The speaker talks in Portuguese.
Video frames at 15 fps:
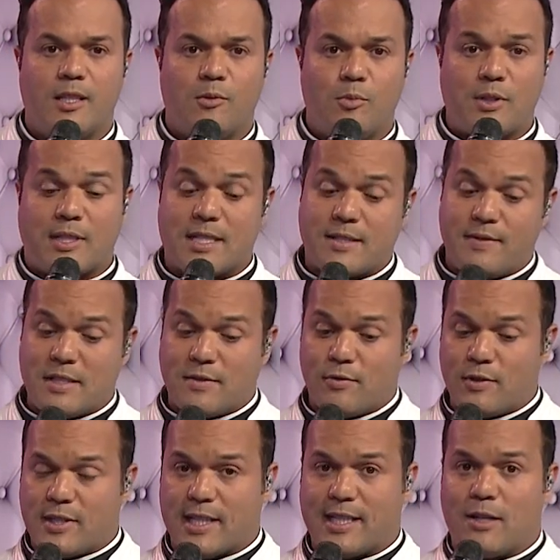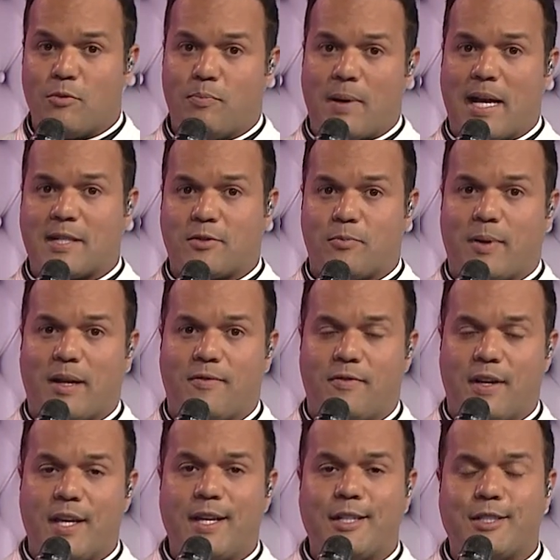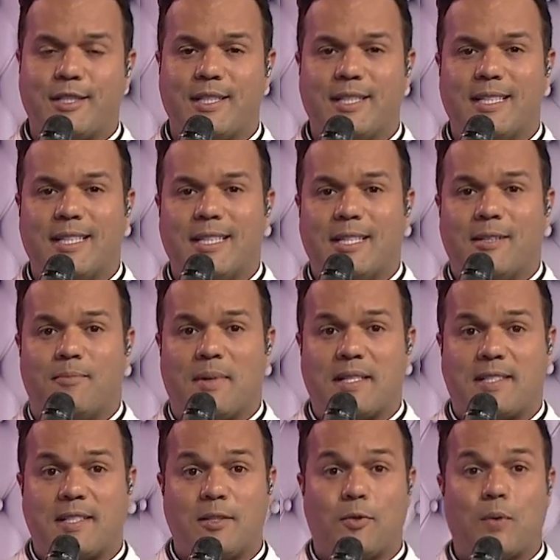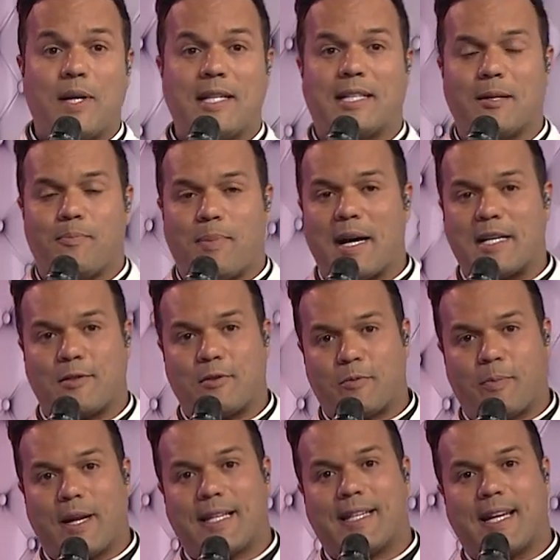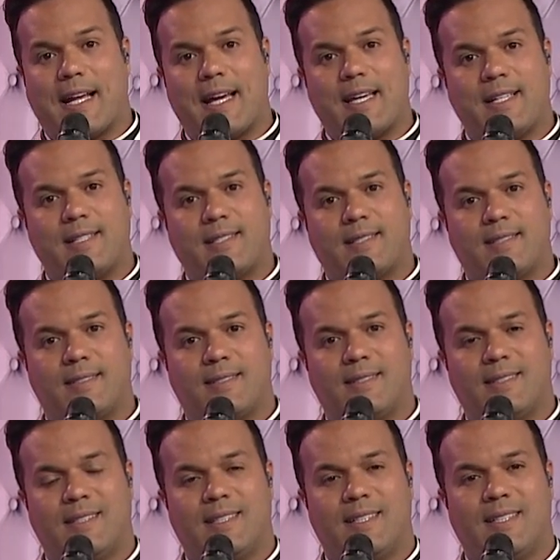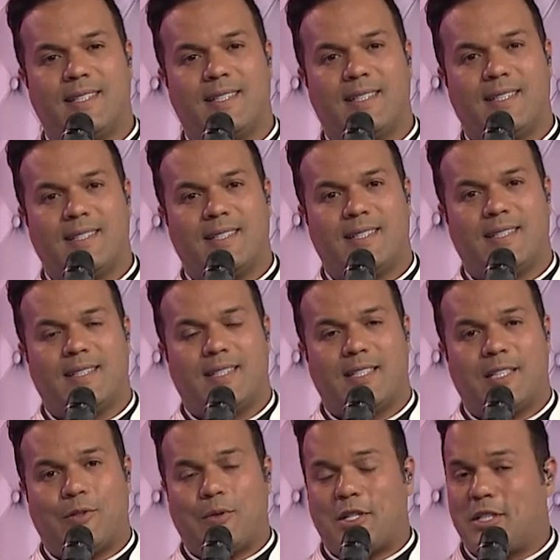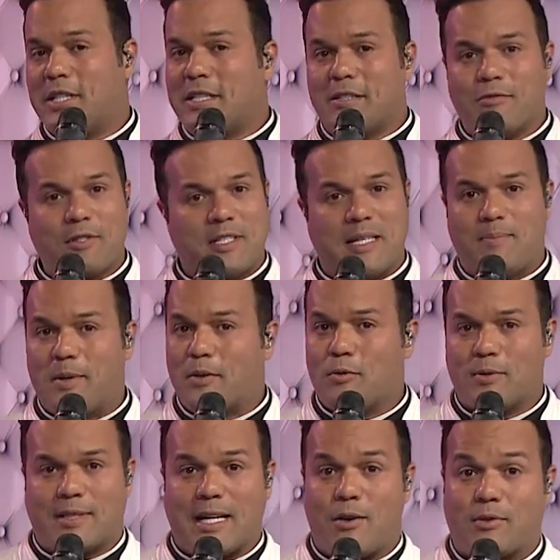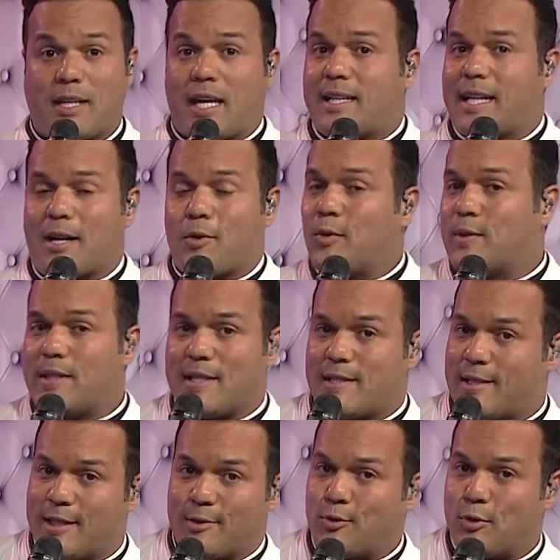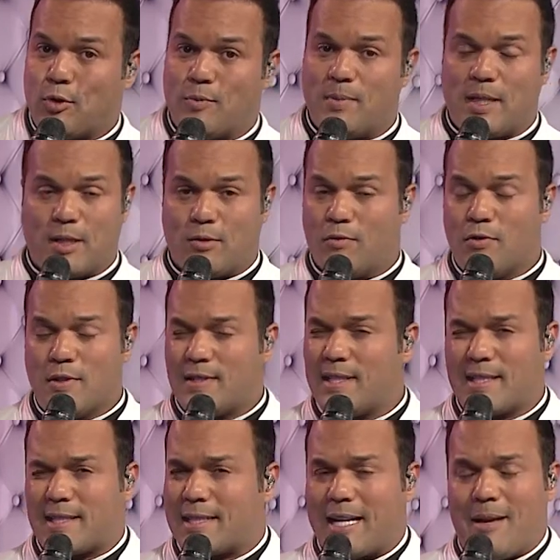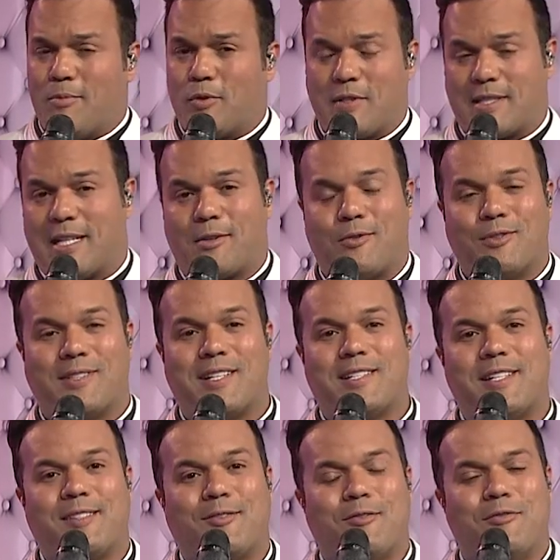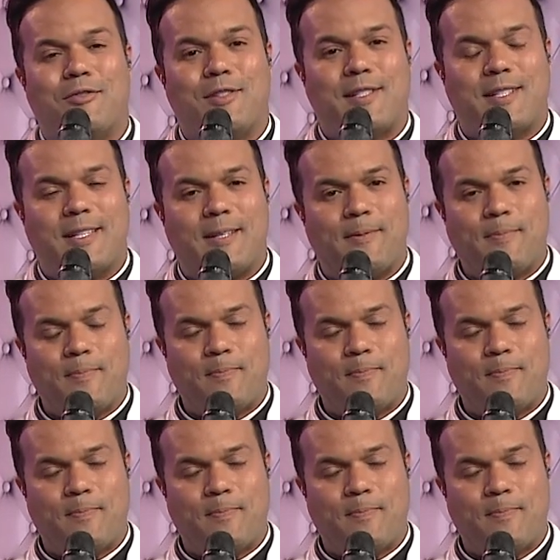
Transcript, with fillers: Muitas vezes você dá um passo para frente, mas 50 passos para trás. Não adianta você perguntar o que está acontecendo comigo. Você sabe o que está acontecendo com você.